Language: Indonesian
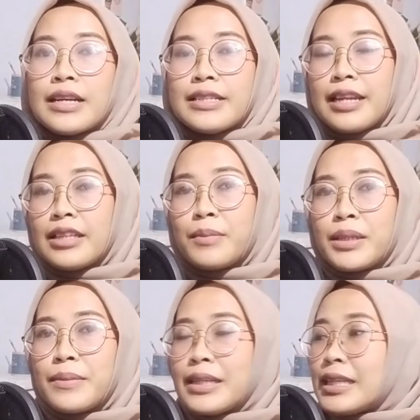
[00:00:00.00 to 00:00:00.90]
Jadi
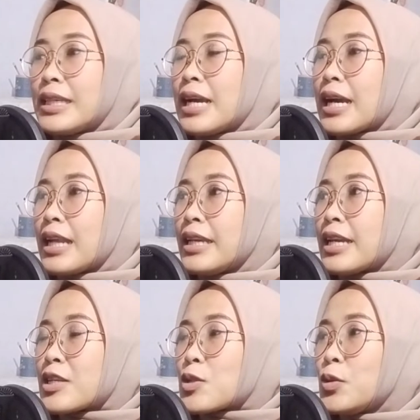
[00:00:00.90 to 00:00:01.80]
teman-teman ketika
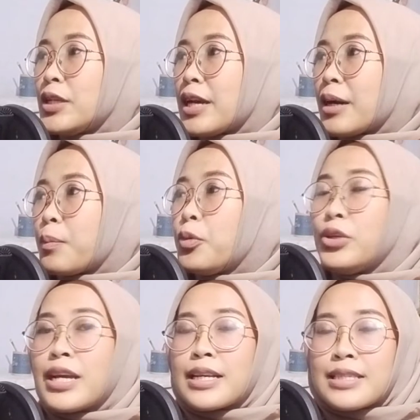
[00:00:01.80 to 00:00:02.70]
kalian sudah
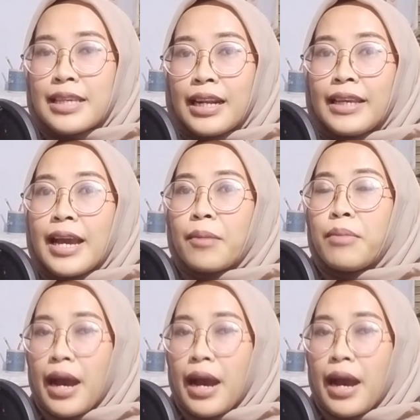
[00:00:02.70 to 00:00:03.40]
punya skill yang